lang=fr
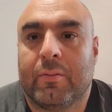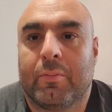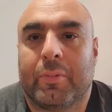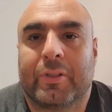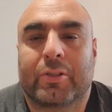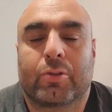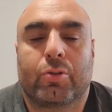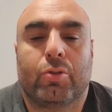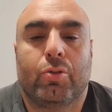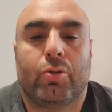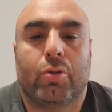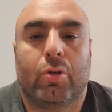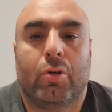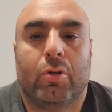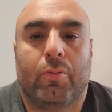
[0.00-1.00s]
parce que
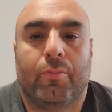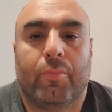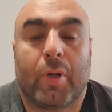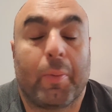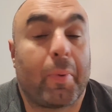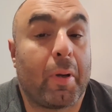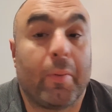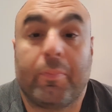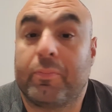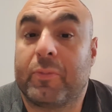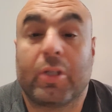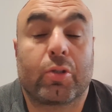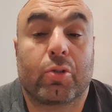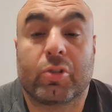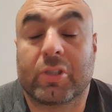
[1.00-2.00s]
euh, après
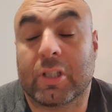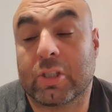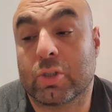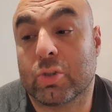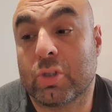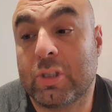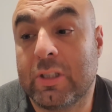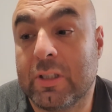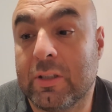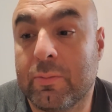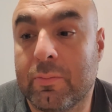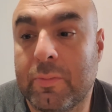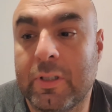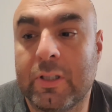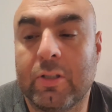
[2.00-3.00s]
peut-être que ça a changé, hein,
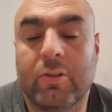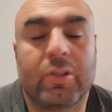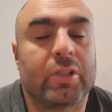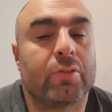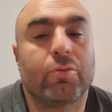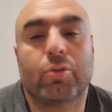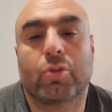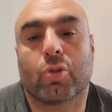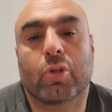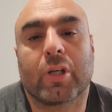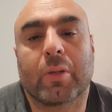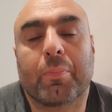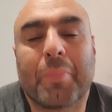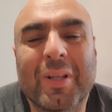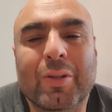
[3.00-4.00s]
mais j'avoue je
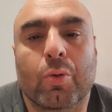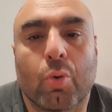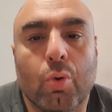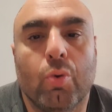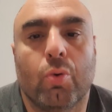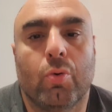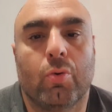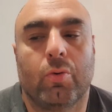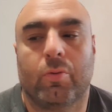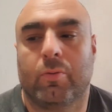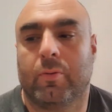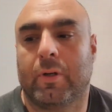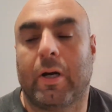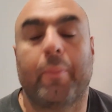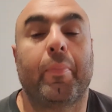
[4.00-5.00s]
regarde pas trop
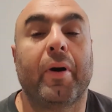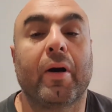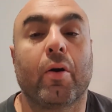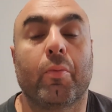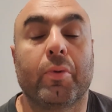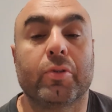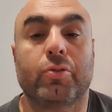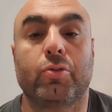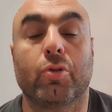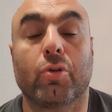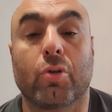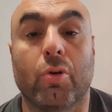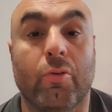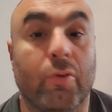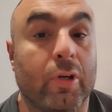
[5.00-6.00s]
à part bien sûr
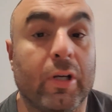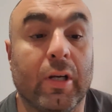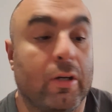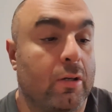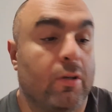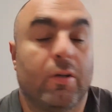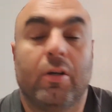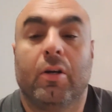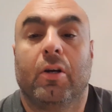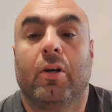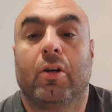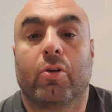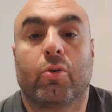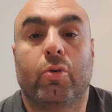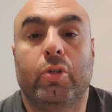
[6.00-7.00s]
quand voilà,
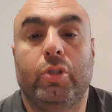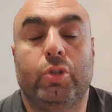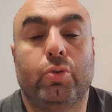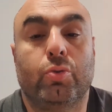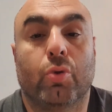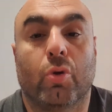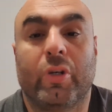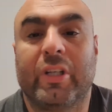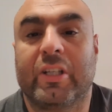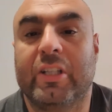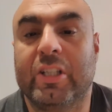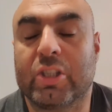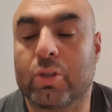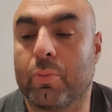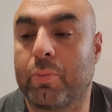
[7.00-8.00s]
quand il joue en Ligue
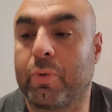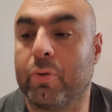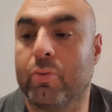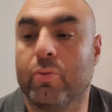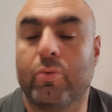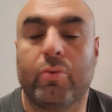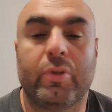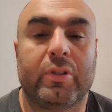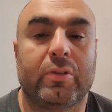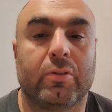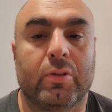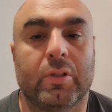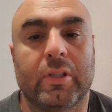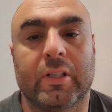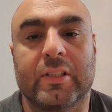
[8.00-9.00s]
des Champions,
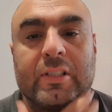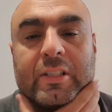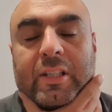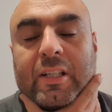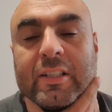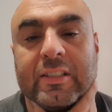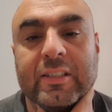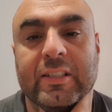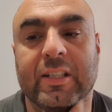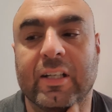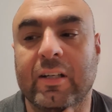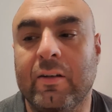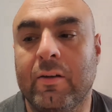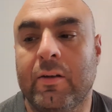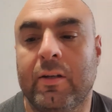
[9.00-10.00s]
etc., etc.
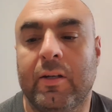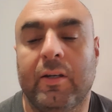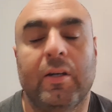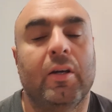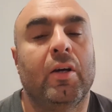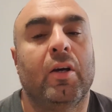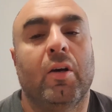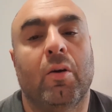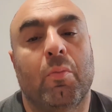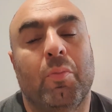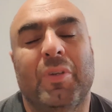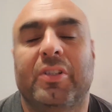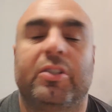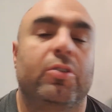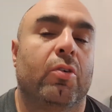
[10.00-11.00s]
Mais
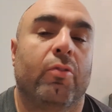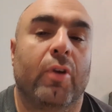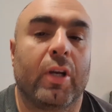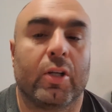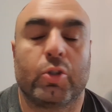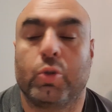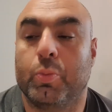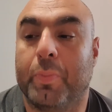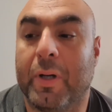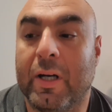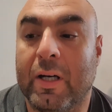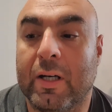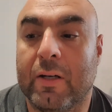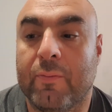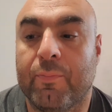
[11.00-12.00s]
sinon voilà, je suis
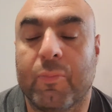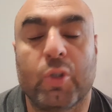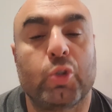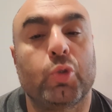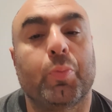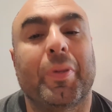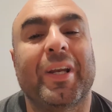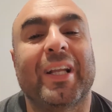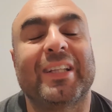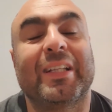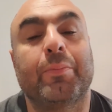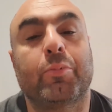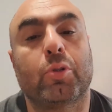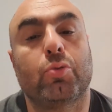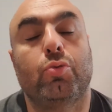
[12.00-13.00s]
pas, je suis pas un
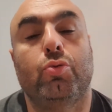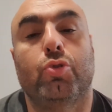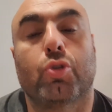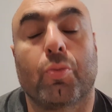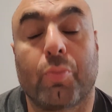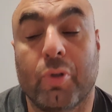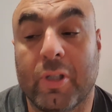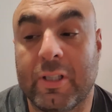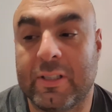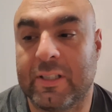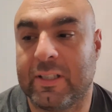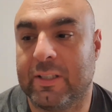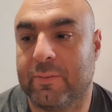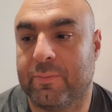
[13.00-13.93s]
adepte du championnat italien.